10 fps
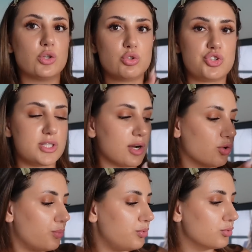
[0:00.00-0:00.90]
non ci
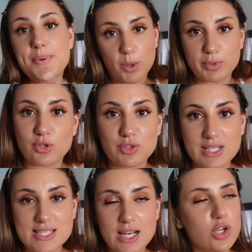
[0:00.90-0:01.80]
saranno più però potete
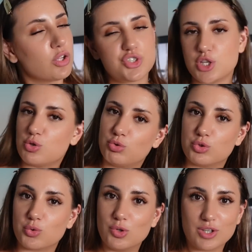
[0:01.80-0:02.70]
utilizzare il codice su
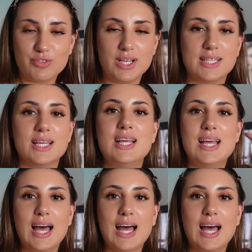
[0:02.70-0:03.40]
tutto quello che volete